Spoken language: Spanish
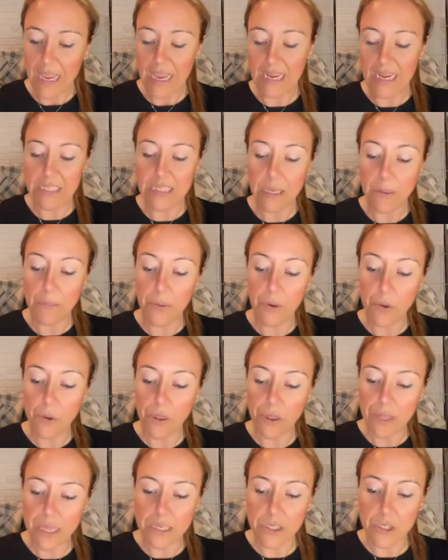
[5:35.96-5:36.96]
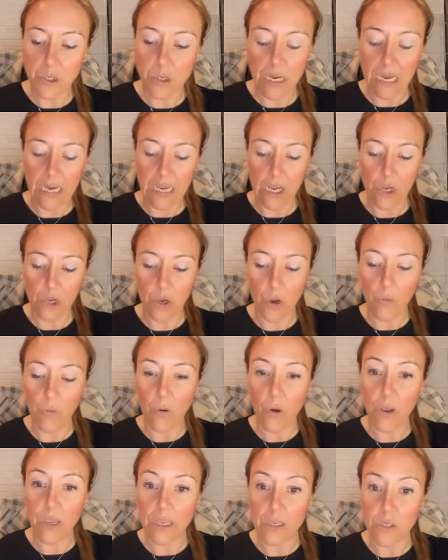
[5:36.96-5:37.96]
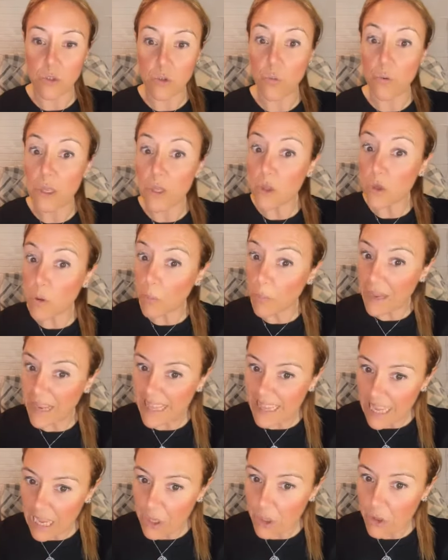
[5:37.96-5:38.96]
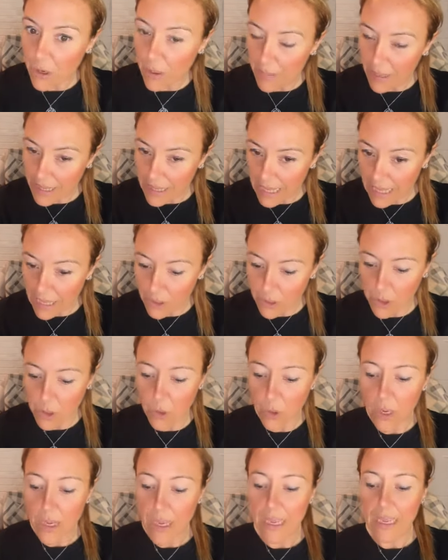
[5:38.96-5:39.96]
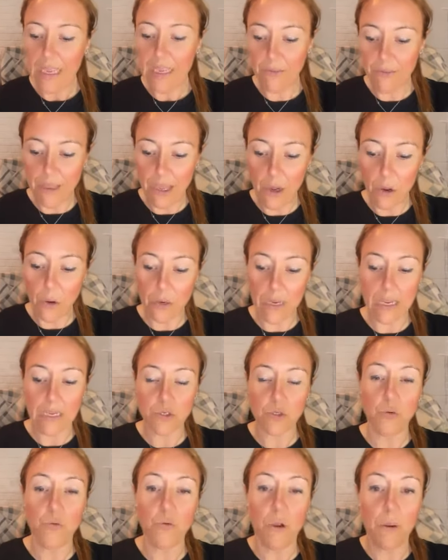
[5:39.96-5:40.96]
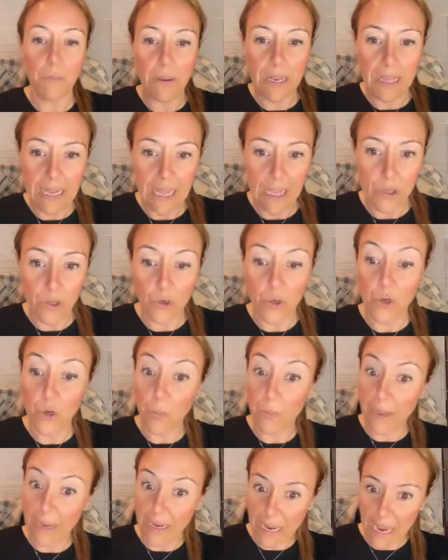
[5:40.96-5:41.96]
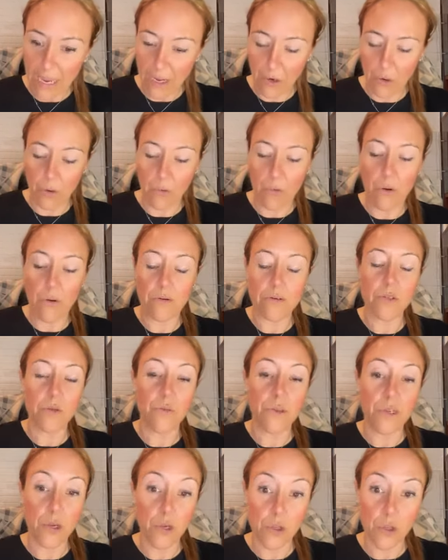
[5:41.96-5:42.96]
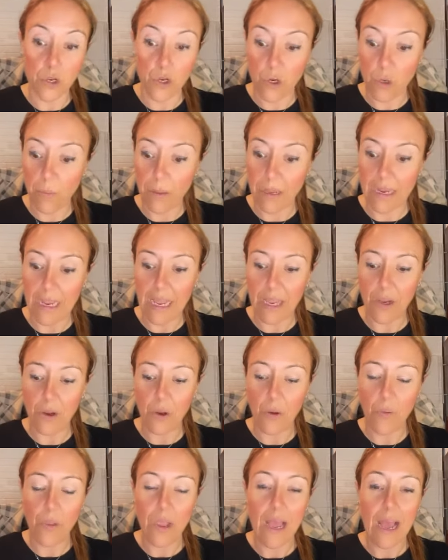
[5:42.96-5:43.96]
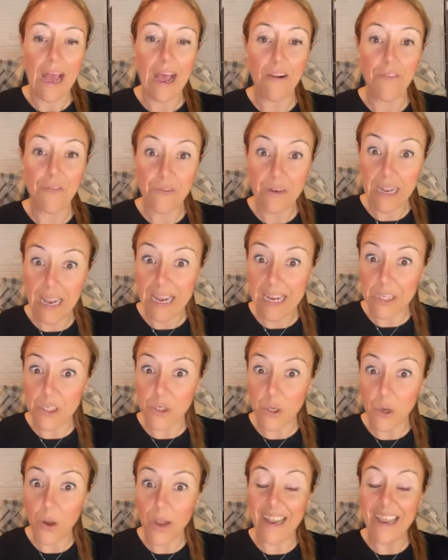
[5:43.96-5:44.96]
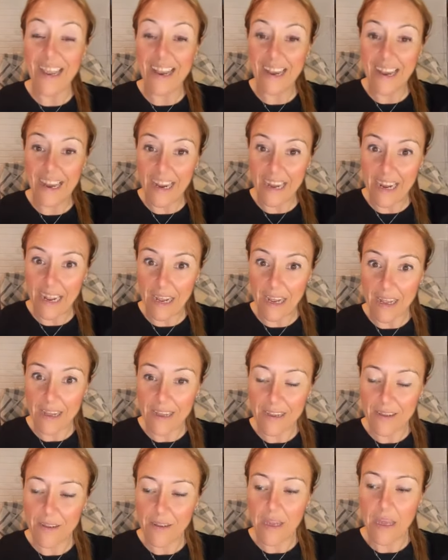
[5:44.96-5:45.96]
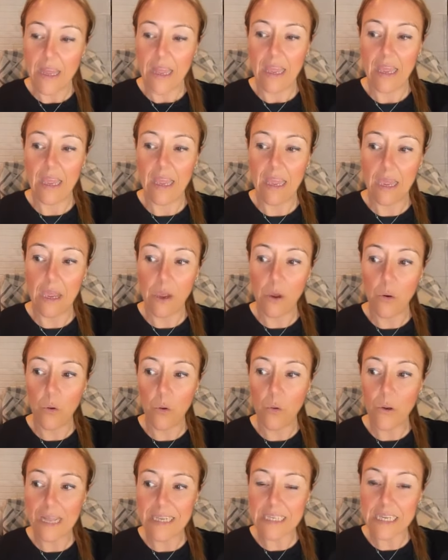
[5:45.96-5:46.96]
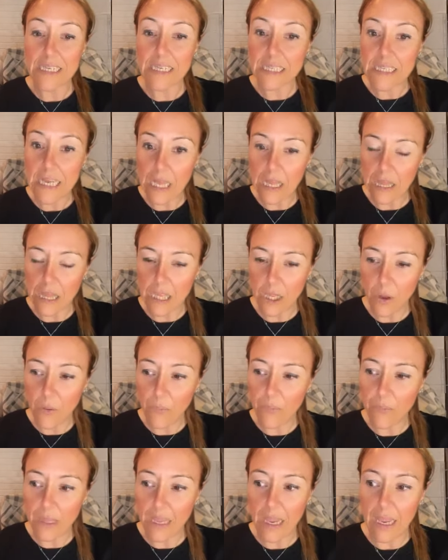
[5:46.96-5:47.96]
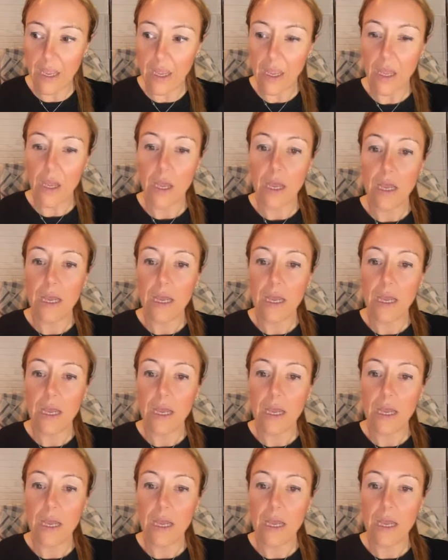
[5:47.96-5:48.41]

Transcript: en ese proceso en el que yo voy subiendo peldaño a peldaño y veo que subo el peldaño y no me caigo y vuelvo a subir otro y no me caigo, al final eso genera eh, una sensación de